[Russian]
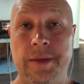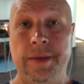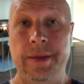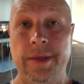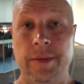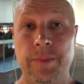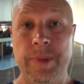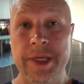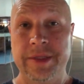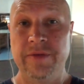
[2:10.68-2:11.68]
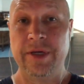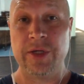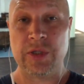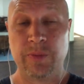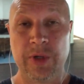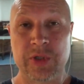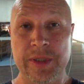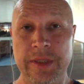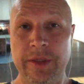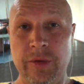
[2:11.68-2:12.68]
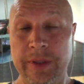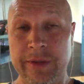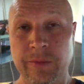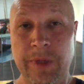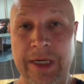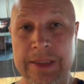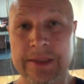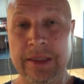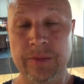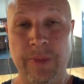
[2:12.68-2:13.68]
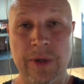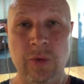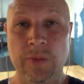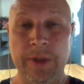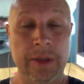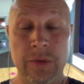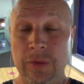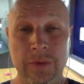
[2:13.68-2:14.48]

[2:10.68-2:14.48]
А, мои товарищи пошли куда-то в магазин, покупки, но,